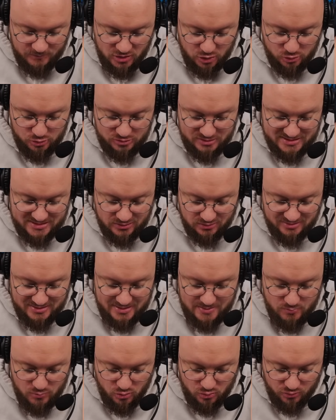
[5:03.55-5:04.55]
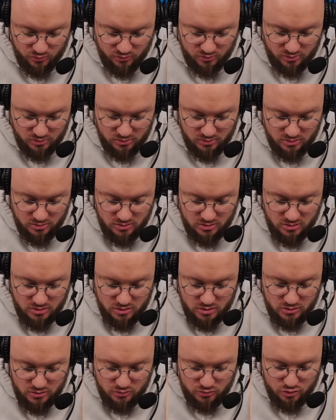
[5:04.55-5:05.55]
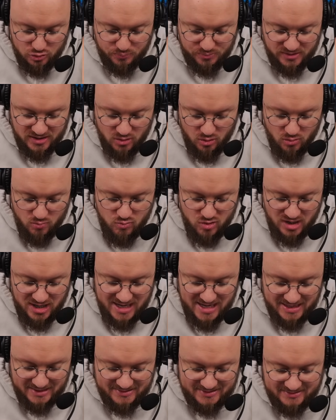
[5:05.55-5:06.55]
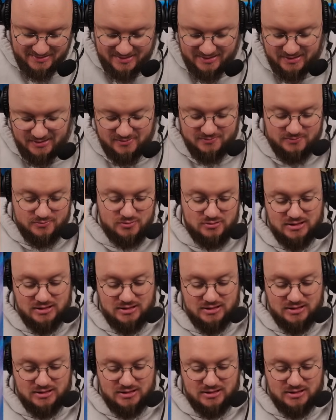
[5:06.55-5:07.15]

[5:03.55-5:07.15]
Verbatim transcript: en utilisant des monstres depuis au moins l'un des terrains.